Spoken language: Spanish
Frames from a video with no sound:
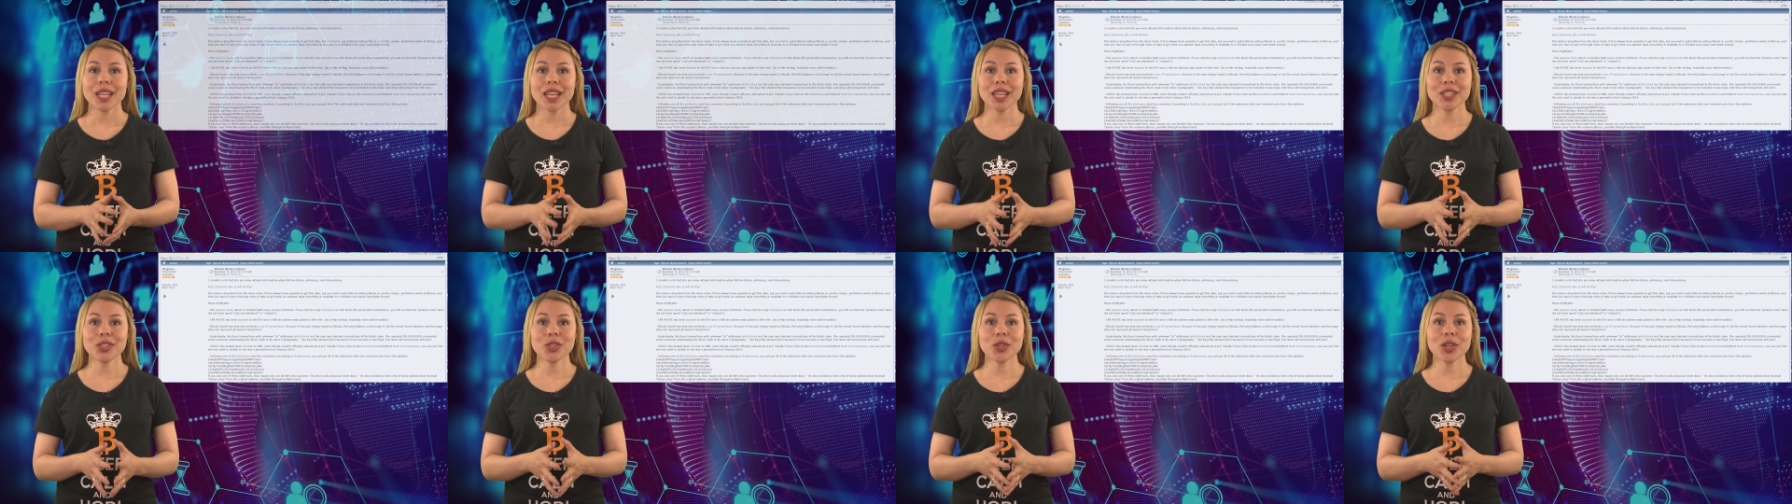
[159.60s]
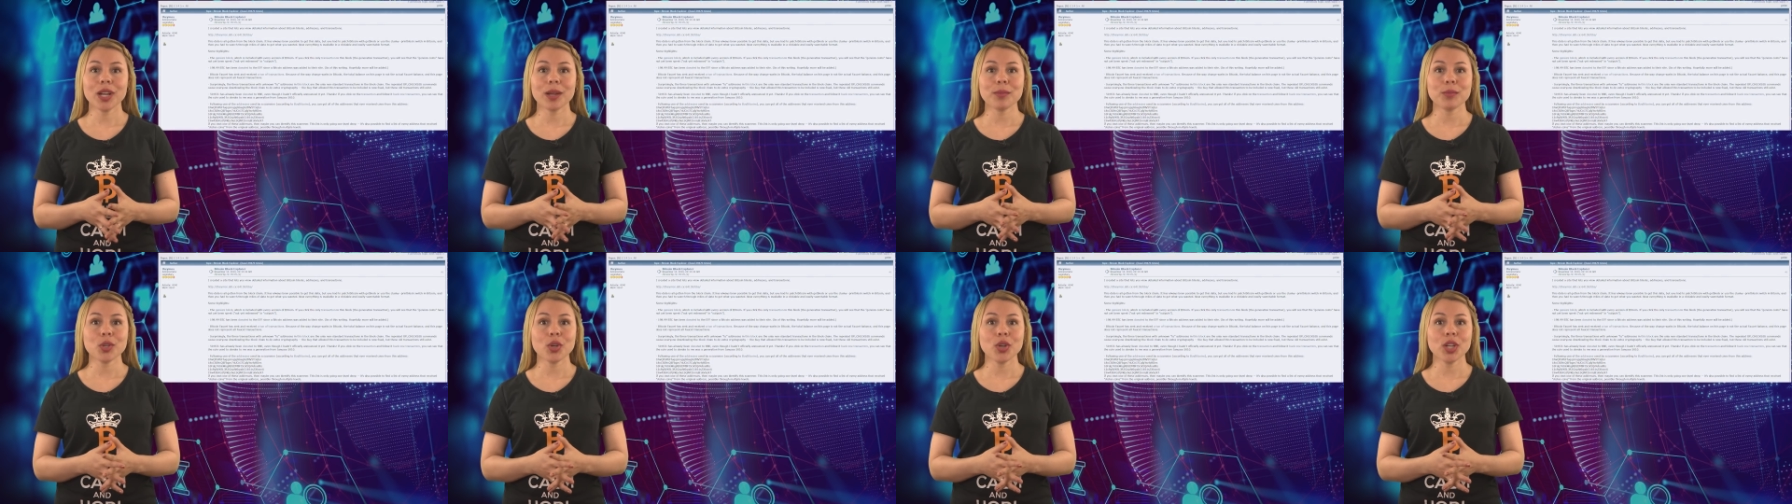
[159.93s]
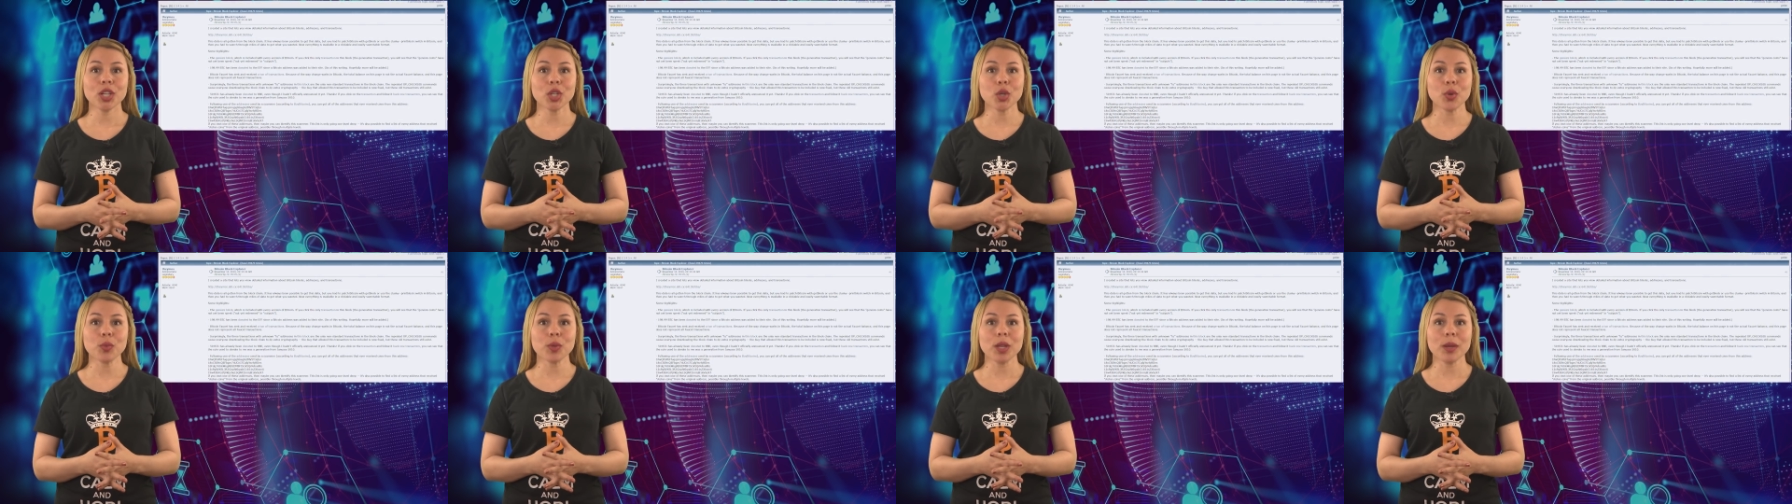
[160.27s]
Esto cambió
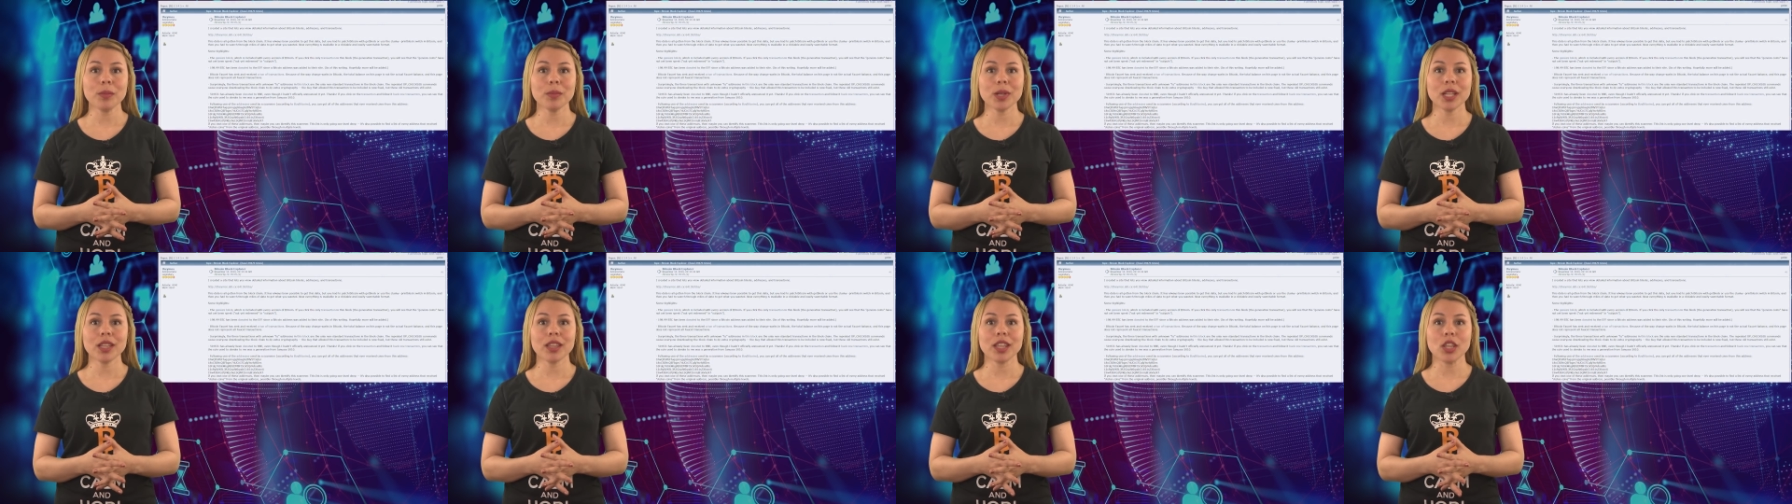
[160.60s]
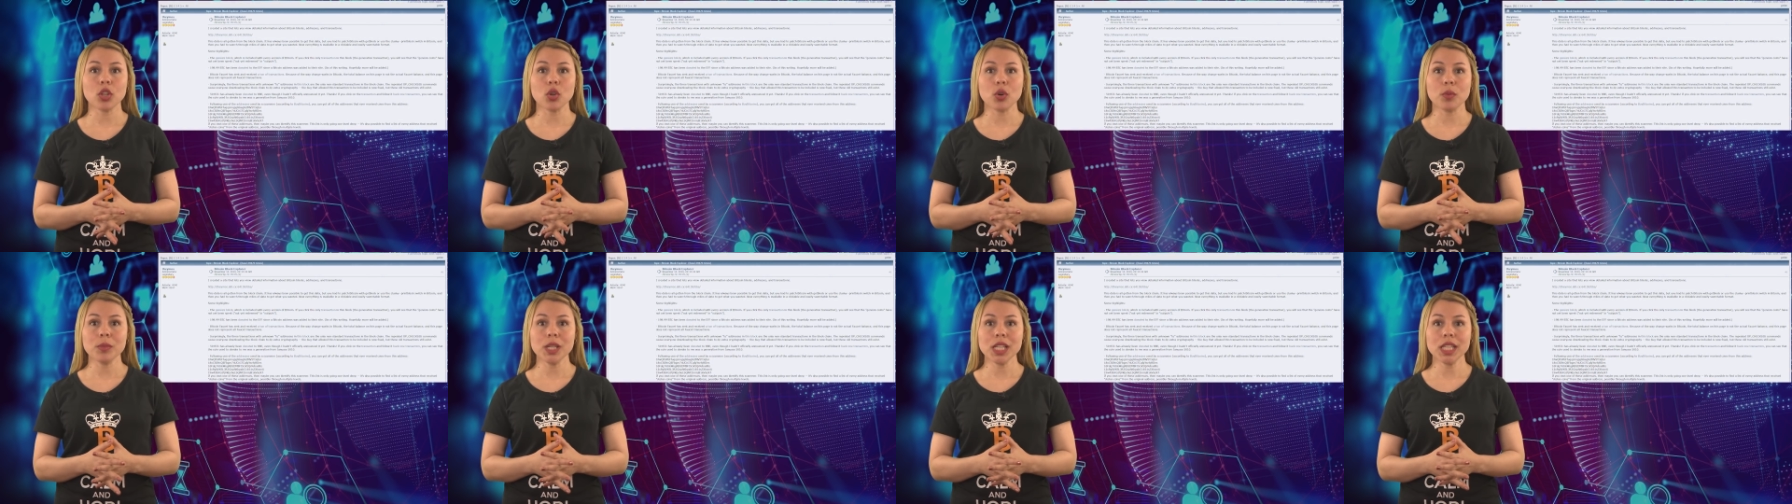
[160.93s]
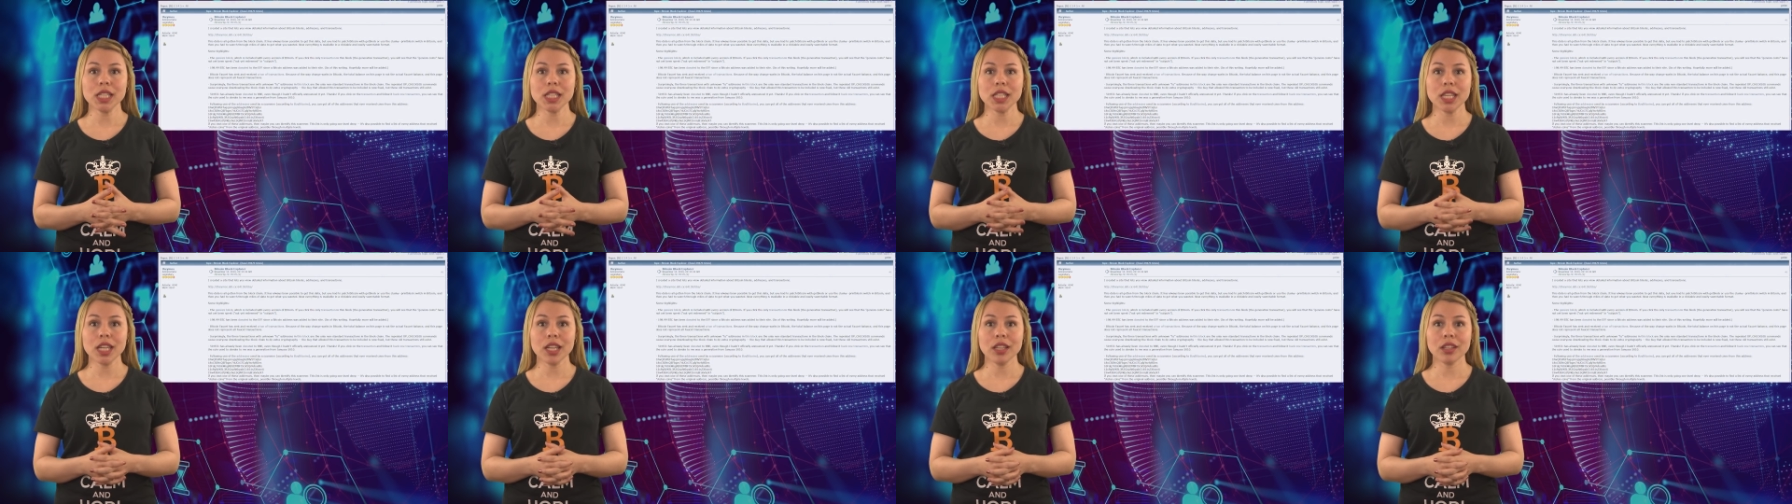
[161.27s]
en noviembre de
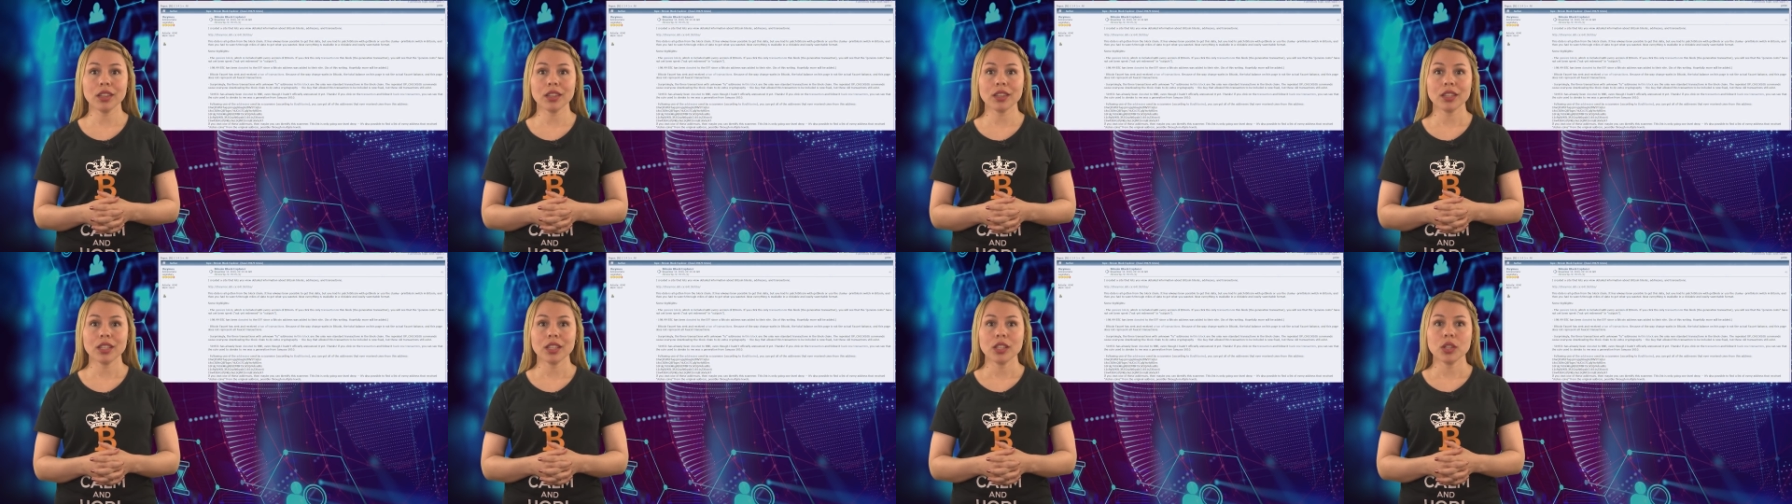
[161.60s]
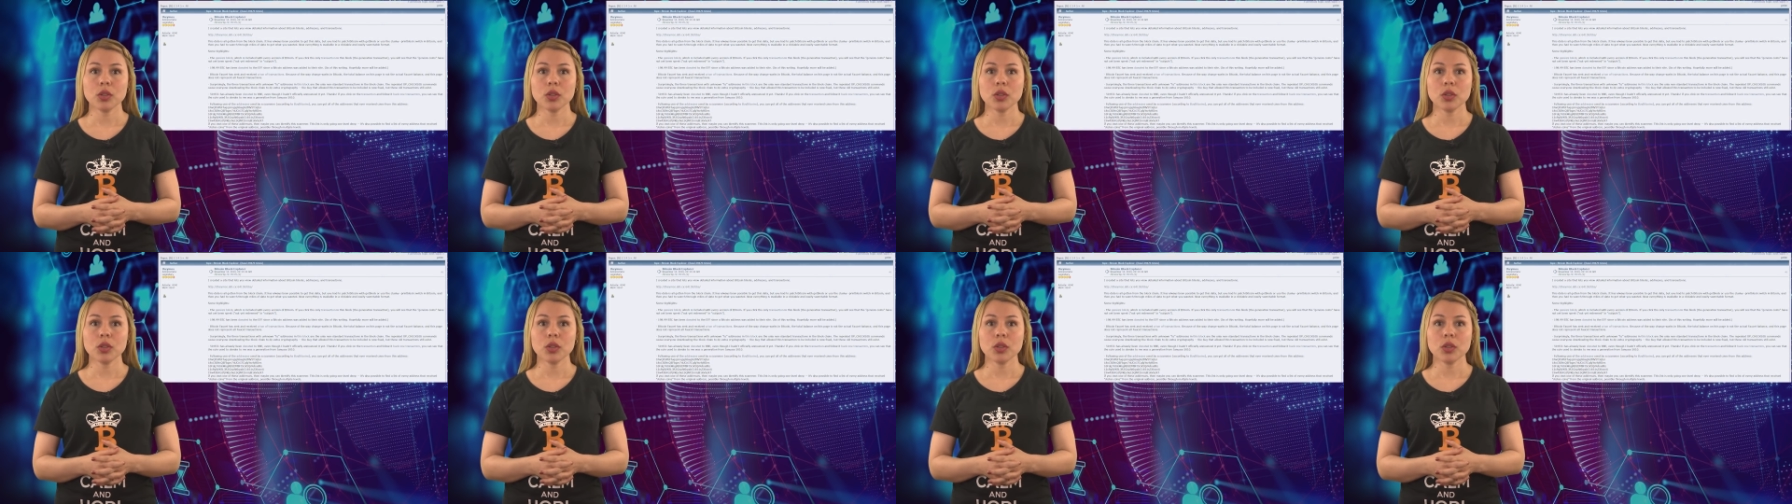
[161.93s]
2010,